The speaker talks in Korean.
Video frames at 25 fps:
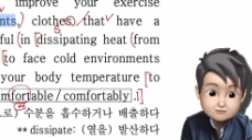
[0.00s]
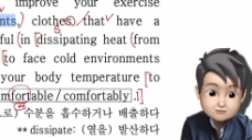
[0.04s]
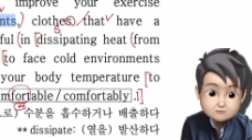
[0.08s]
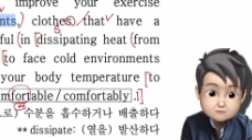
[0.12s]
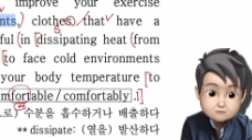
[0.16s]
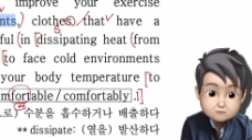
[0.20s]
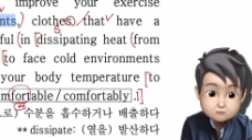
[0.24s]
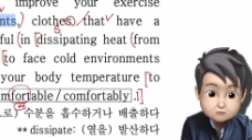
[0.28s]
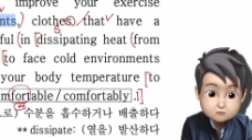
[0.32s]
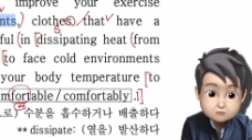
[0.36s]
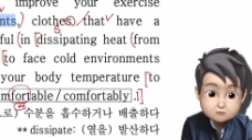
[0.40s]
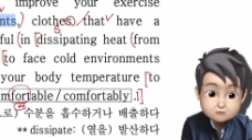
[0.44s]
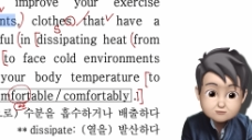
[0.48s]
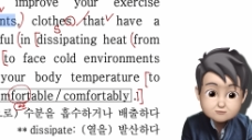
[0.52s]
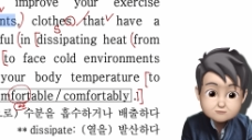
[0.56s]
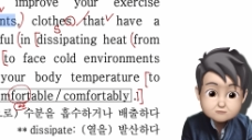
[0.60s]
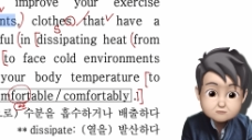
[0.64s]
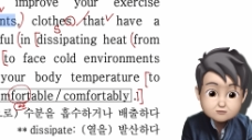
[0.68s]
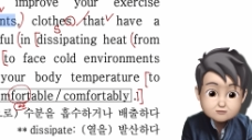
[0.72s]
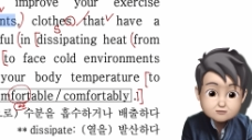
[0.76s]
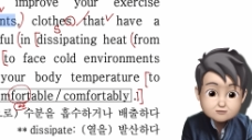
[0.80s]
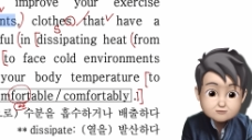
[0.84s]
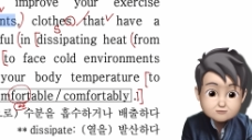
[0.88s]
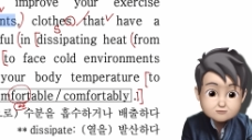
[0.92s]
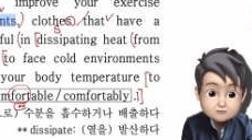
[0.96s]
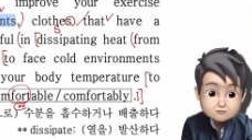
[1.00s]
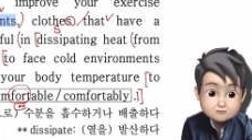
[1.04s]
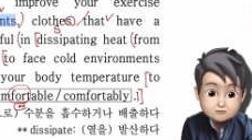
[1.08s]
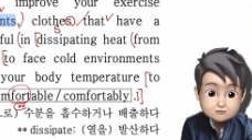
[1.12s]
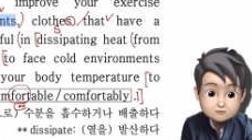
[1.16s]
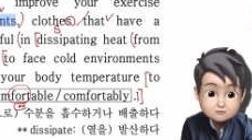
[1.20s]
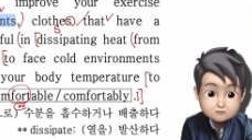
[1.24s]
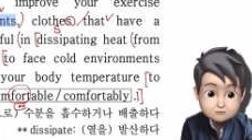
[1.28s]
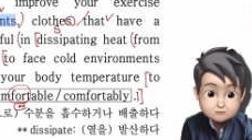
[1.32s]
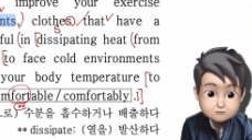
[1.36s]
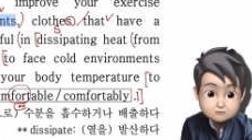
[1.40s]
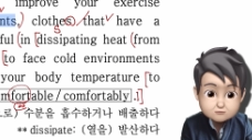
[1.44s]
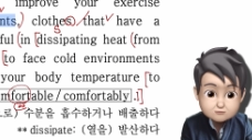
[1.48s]
뭐 주제문에
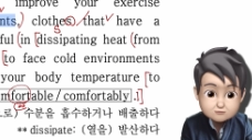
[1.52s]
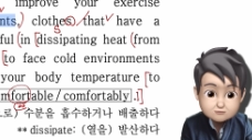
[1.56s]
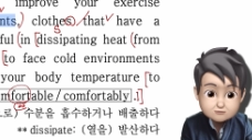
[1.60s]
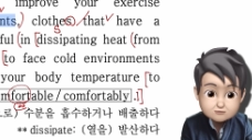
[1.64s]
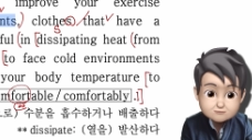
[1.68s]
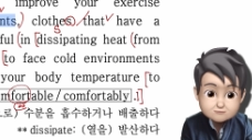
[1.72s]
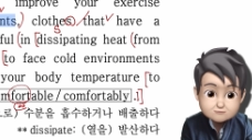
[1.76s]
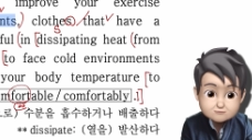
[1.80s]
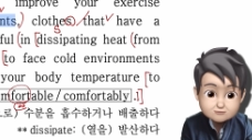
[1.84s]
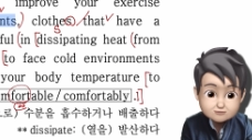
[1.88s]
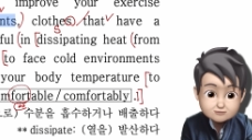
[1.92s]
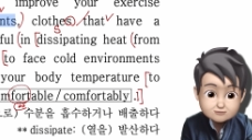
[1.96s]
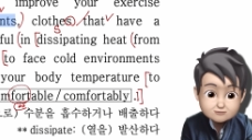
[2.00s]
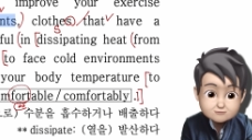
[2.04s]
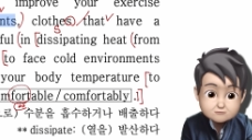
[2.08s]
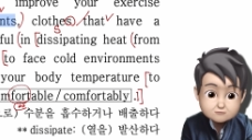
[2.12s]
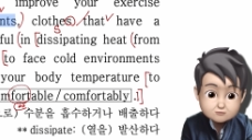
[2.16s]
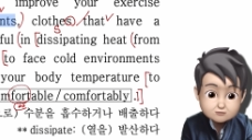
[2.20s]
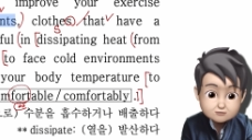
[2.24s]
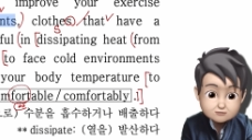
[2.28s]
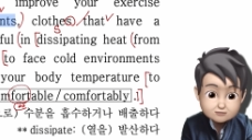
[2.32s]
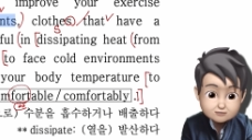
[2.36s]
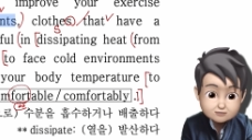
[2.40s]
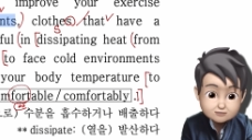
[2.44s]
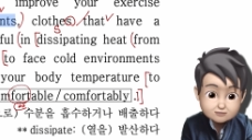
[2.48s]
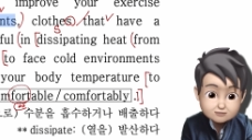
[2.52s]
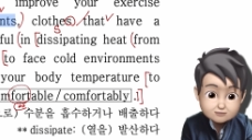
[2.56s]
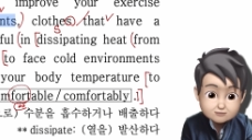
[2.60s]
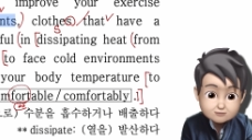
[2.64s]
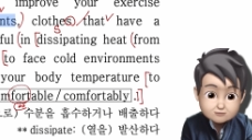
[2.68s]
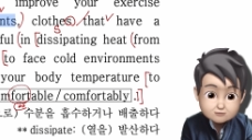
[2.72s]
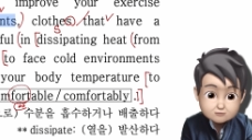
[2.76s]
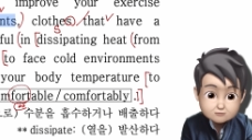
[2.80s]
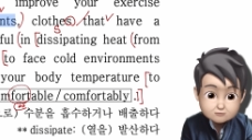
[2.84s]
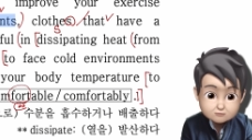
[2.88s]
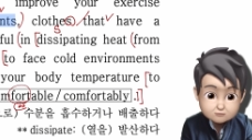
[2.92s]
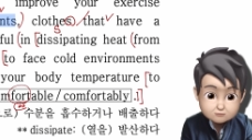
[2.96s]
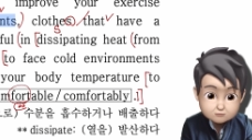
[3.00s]
있어가지고 이제 빈칸 문제
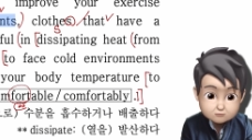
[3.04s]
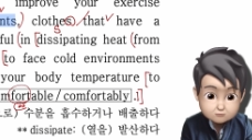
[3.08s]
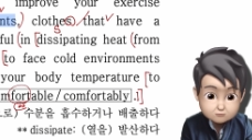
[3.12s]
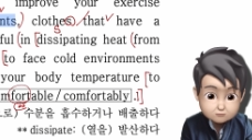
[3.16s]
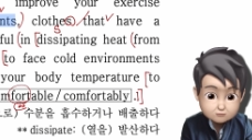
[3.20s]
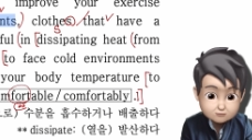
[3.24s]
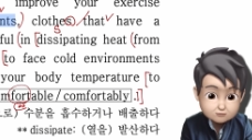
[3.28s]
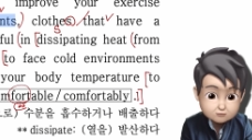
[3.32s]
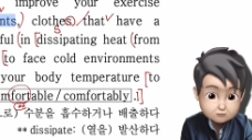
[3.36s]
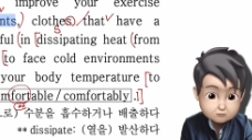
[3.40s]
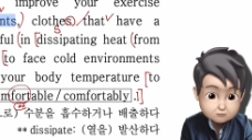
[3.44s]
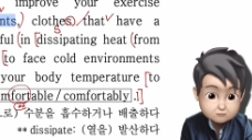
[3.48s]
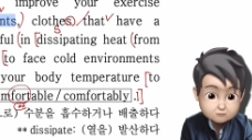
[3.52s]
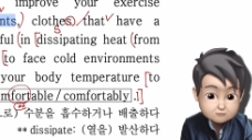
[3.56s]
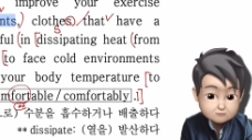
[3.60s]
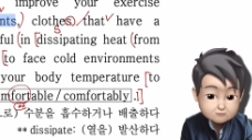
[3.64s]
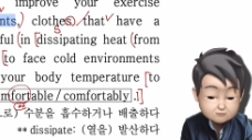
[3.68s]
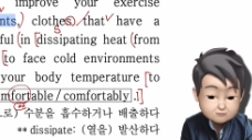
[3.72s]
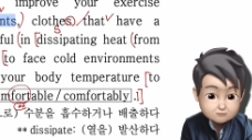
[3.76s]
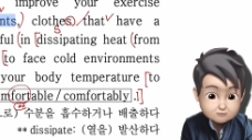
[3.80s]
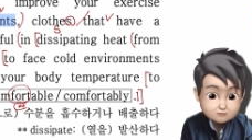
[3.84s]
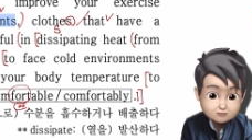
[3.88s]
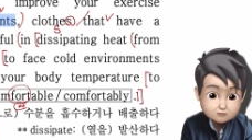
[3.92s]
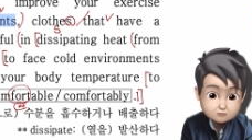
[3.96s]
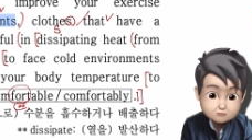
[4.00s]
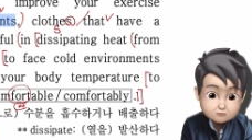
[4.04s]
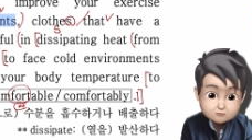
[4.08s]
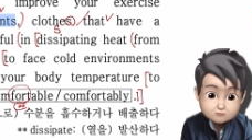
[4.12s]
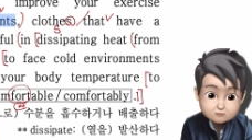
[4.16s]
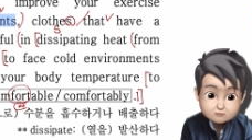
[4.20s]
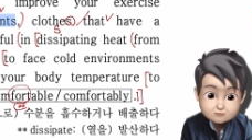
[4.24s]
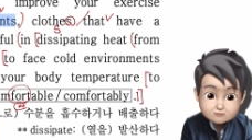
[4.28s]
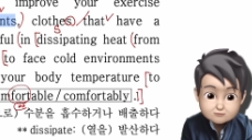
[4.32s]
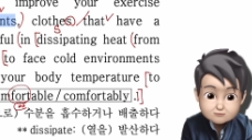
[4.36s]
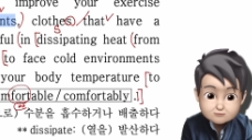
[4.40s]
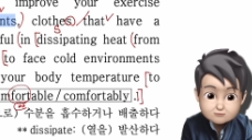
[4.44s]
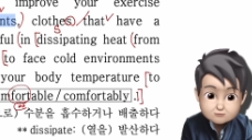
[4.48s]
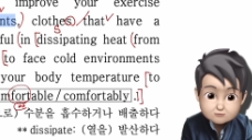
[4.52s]
어, 이렇게 요 부분 나올 수는
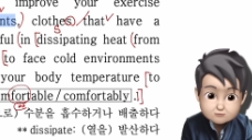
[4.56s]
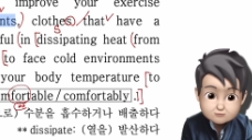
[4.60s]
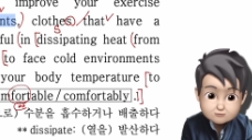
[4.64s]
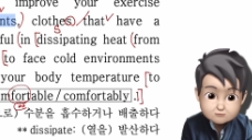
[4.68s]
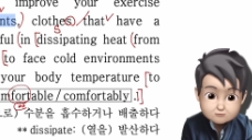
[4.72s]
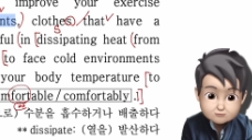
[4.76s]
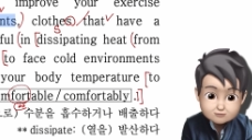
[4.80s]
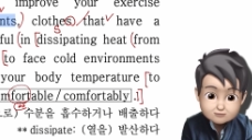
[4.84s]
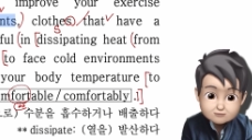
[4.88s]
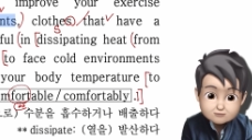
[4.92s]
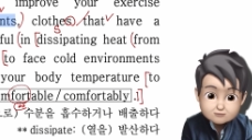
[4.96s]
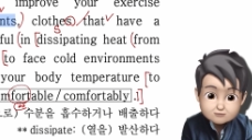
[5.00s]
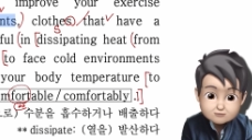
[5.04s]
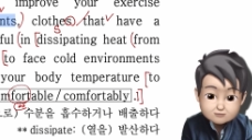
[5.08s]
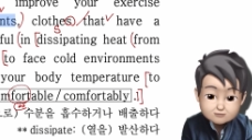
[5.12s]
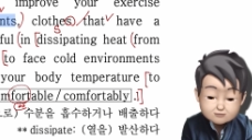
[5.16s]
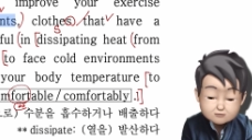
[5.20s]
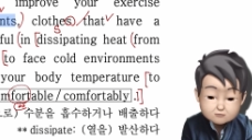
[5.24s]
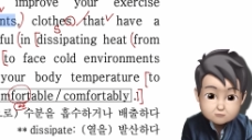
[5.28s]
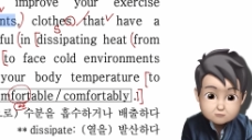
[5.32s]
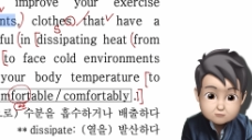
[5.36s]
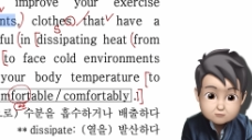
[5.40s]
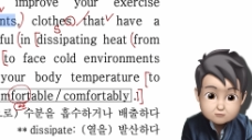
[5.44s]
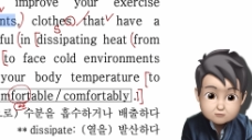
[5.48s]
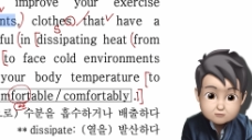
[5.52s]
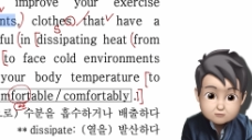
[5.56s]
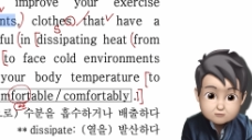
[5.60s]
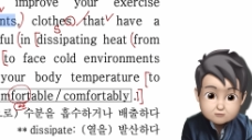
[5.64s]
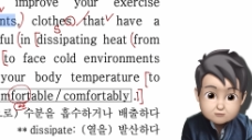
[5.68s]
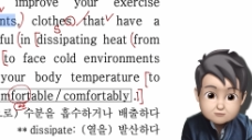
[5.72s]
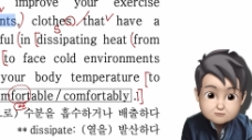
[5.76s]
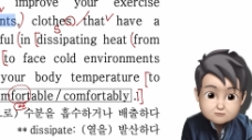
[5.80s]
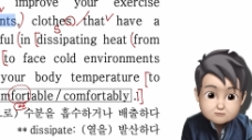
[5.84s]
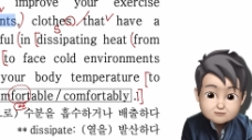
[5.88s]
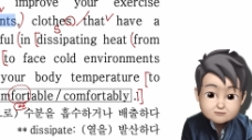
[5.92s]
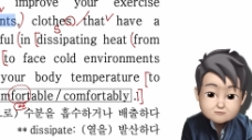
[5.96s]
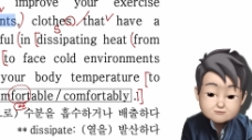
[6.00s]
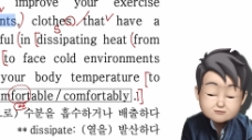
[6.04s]
있을 거라고 생각하고
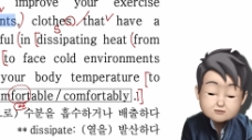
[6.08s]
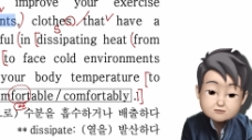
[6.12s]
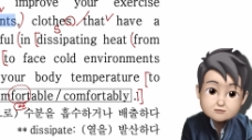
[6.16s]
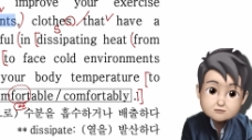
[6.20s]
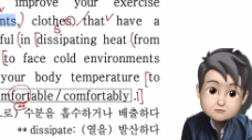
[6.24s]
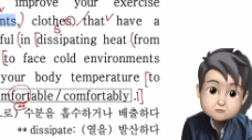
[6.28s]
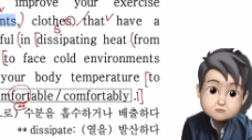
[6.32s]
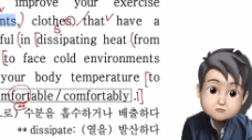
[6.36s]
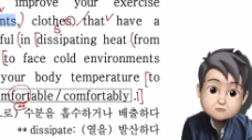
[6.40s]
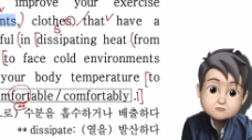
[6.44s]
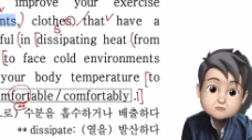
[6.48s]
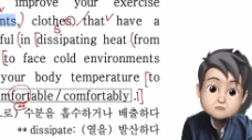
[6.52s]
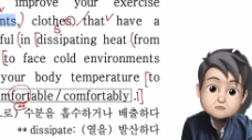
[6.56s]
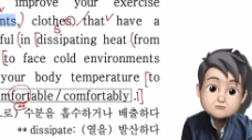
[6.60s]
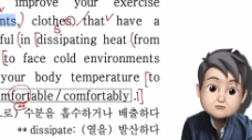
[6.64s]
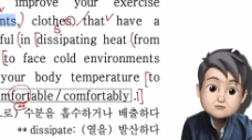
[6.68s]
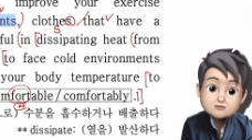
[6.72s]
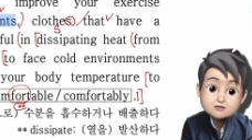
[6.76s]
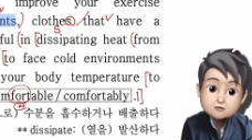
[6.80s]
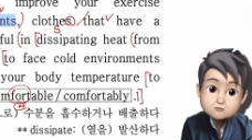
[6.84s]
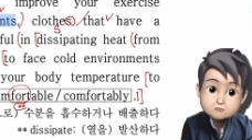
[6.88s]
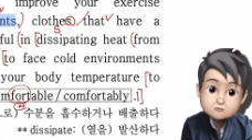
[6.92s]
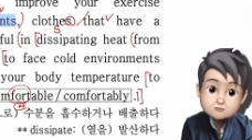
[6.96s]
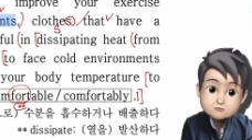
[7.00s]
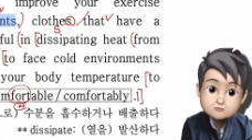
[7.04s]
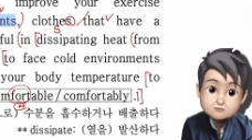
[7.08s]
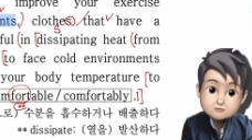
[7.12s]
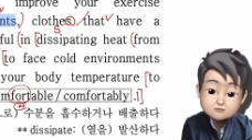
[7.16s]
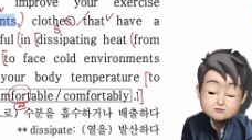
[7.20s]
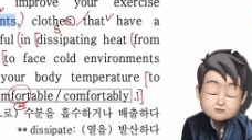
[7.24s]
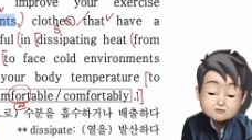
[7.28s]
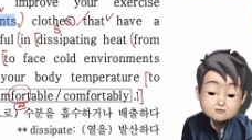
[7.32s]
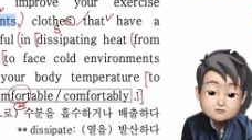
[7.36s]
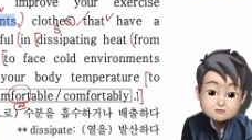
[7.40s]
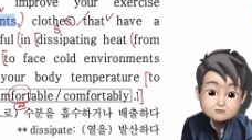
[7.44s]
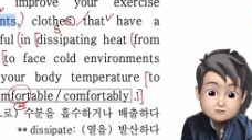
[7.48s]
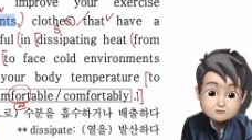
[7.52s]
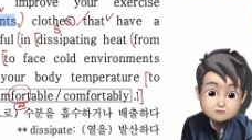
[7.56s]
그 다음에 이게 순서 문제 나올 수는
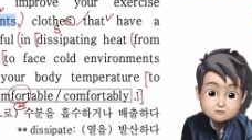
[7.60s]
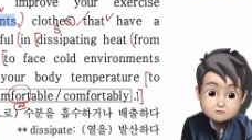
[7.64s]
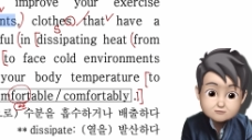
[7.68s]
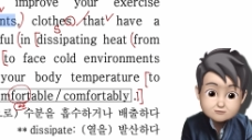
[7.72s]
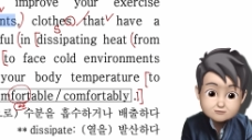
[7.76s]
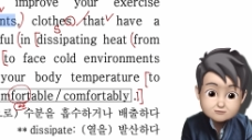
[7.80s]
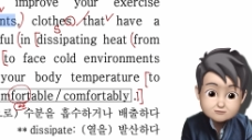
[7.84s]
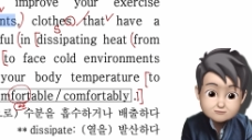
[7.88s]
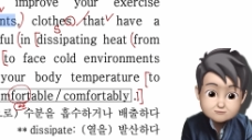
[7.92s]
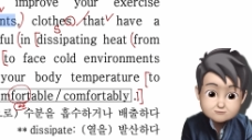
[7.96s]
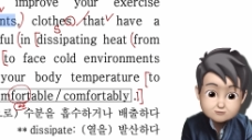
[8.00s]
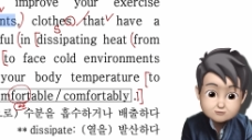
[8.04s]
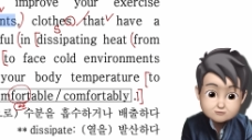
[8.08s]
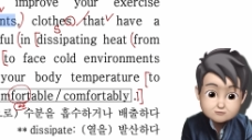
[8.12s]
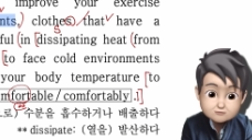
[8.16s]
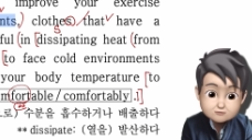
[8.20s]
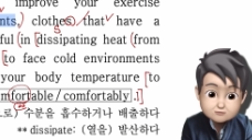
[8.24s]
있어. 왜냐하면